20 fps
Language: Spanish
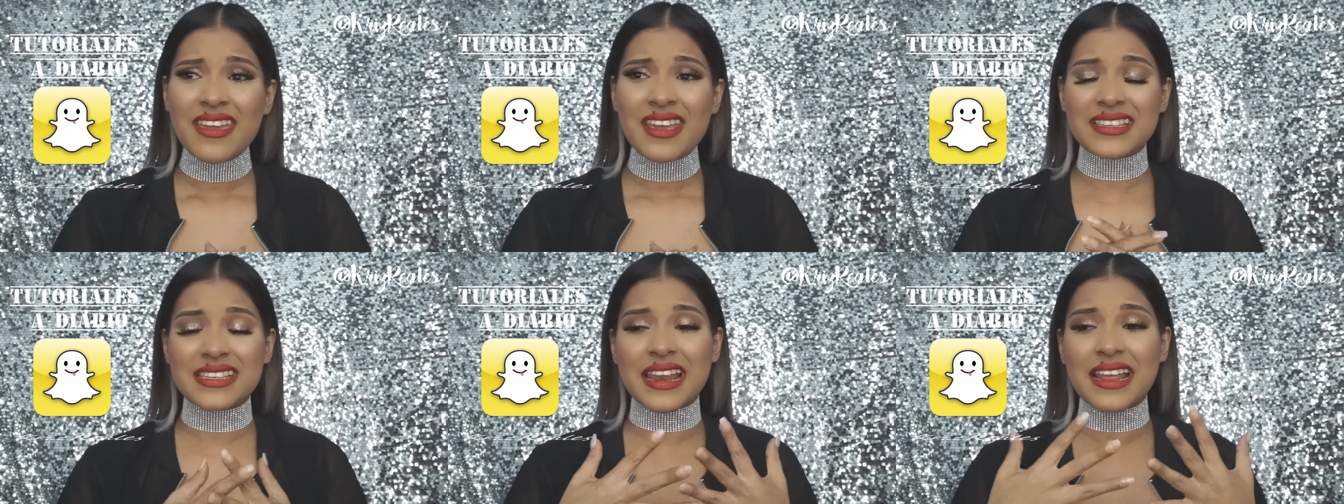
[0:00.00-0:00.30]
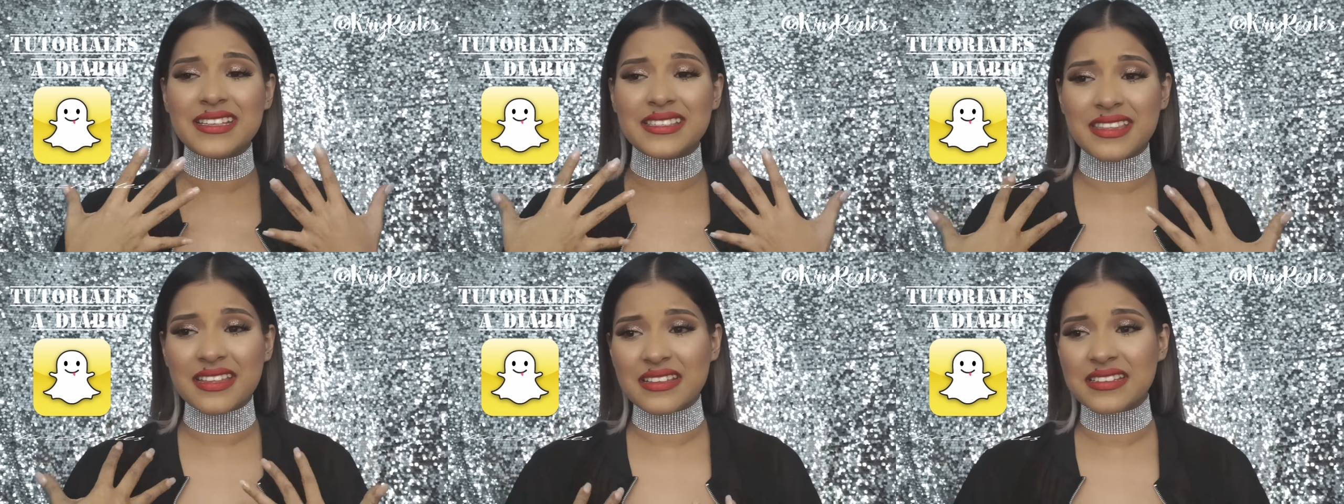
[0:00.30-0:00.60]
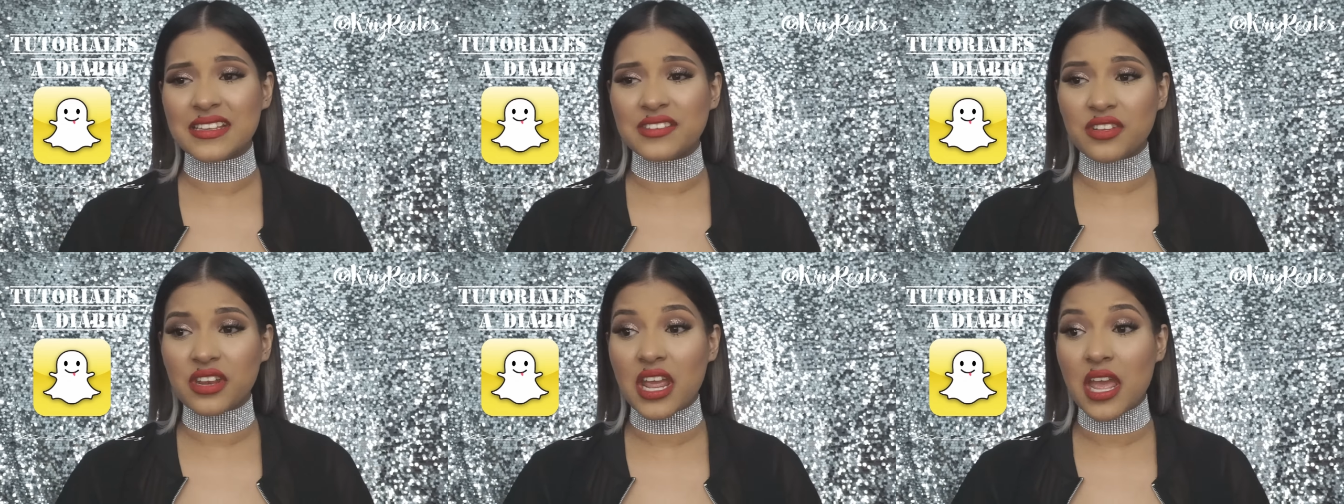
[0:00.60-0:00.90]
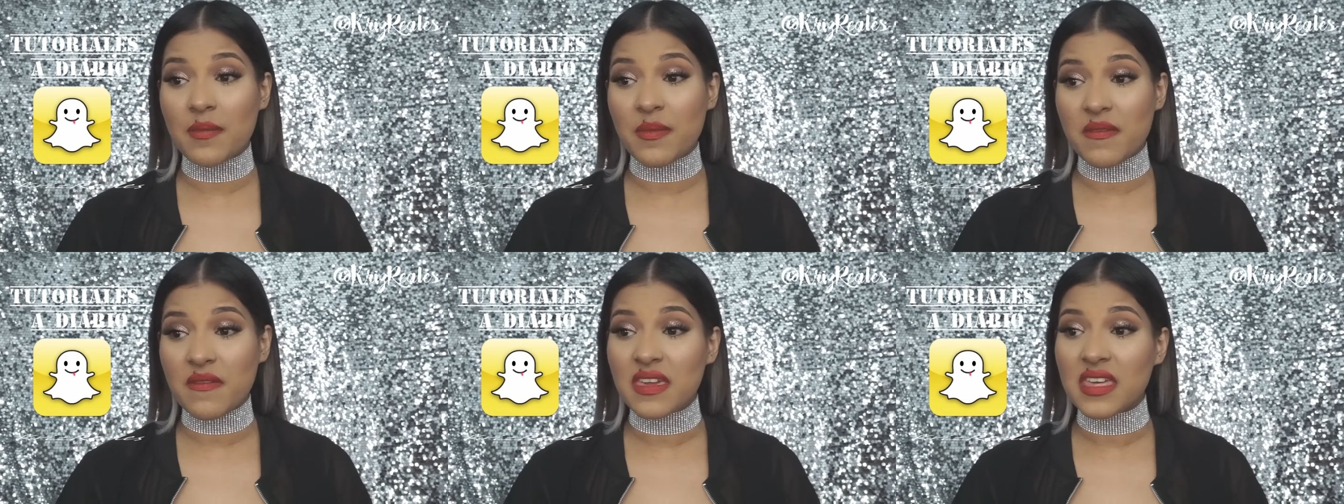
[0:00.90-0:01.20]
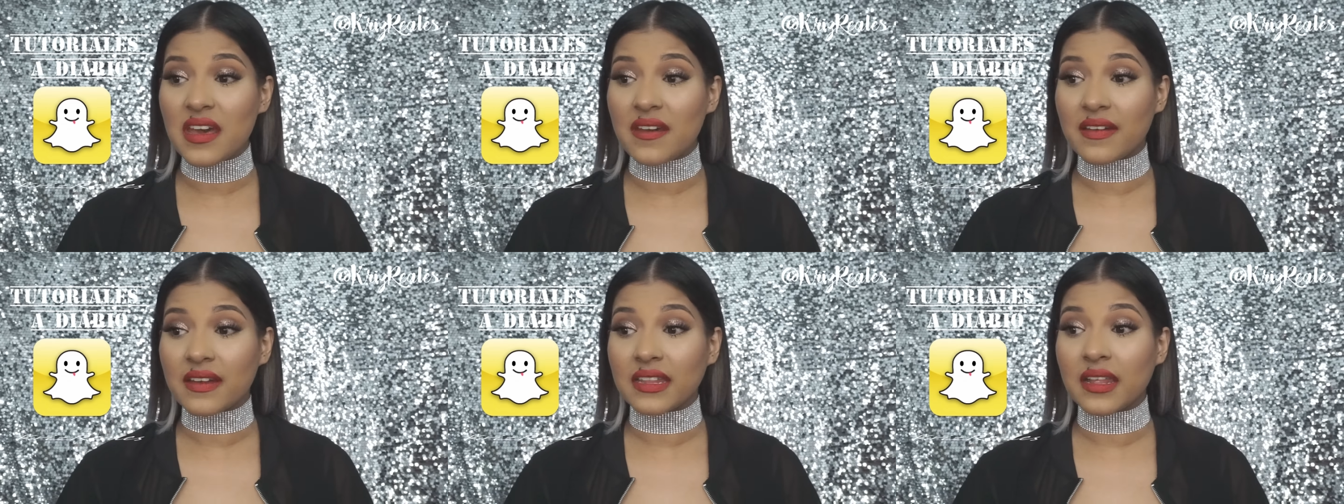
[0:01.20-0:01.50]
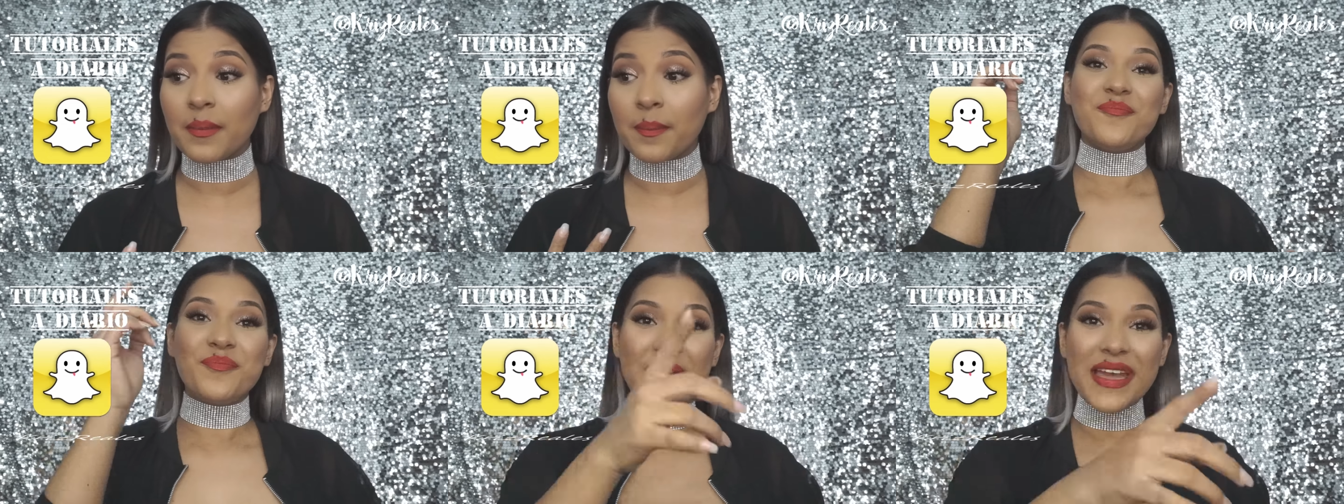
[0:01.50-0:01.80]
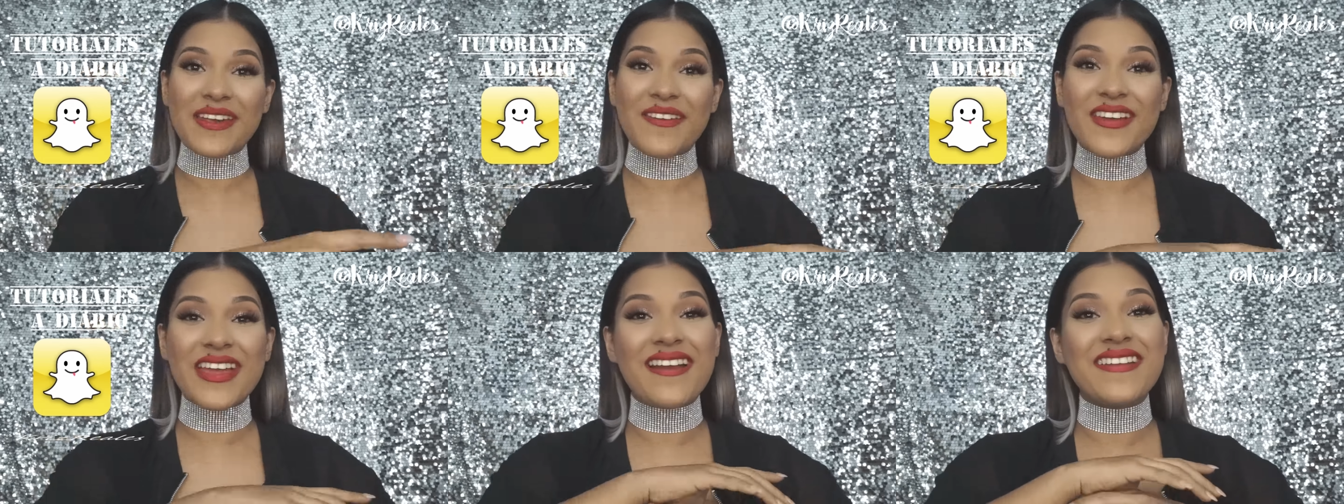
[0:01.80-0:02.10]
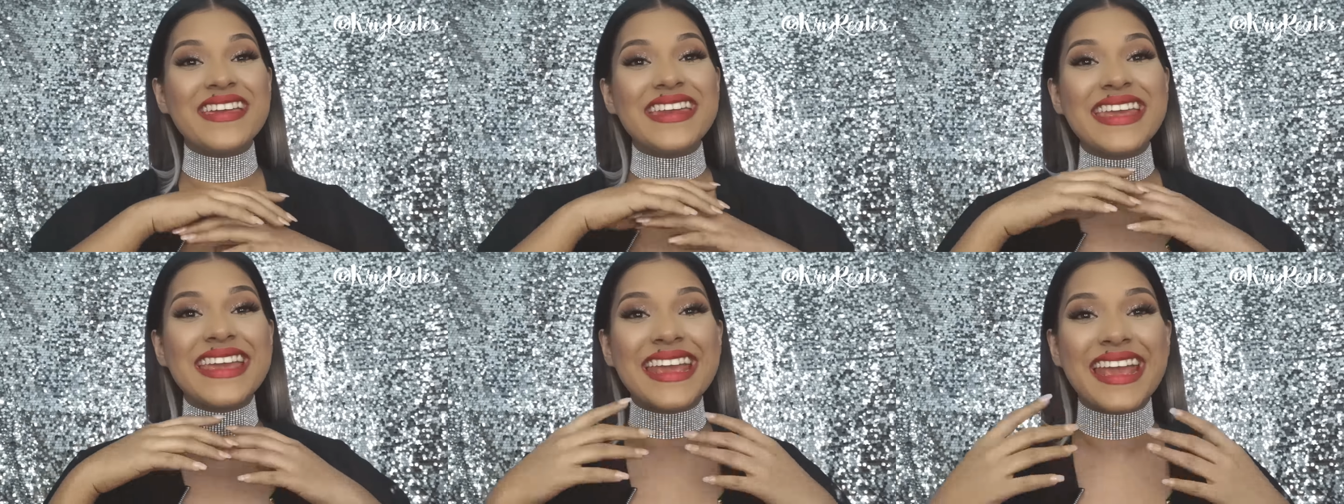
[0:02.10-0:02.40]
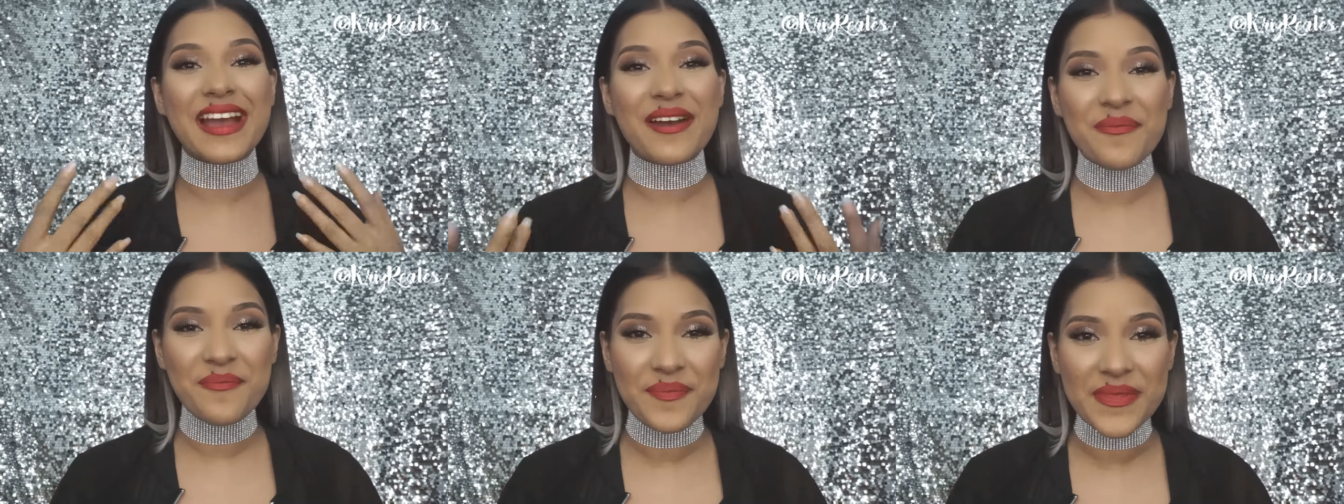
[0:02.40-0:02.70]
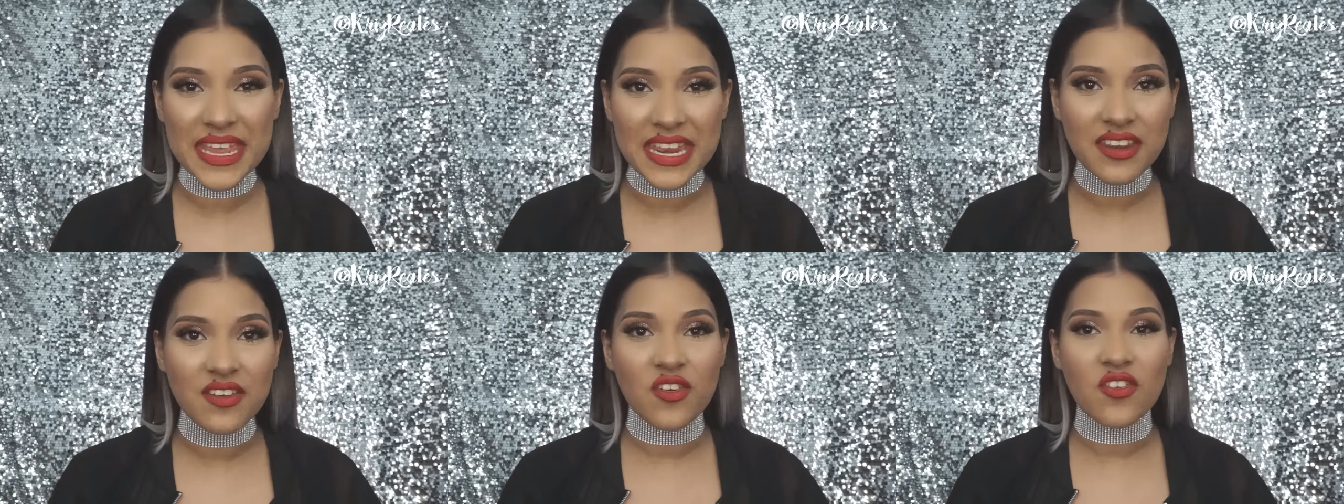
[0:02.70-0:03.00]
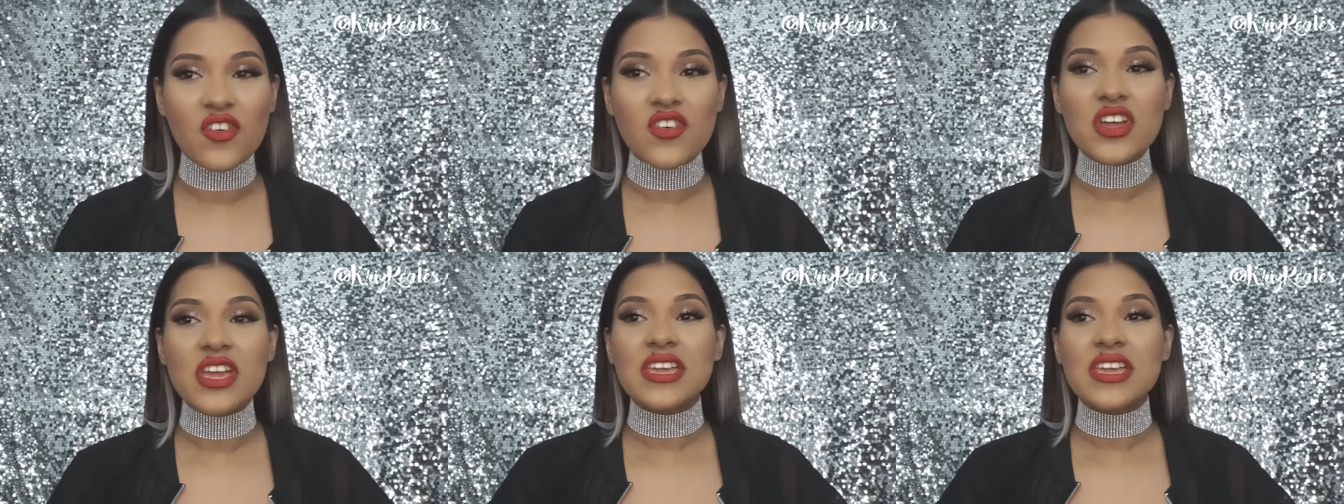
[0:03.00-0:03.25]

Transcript: Y es la historia de mi vida, ¿verdad? Pero ya viene en camino,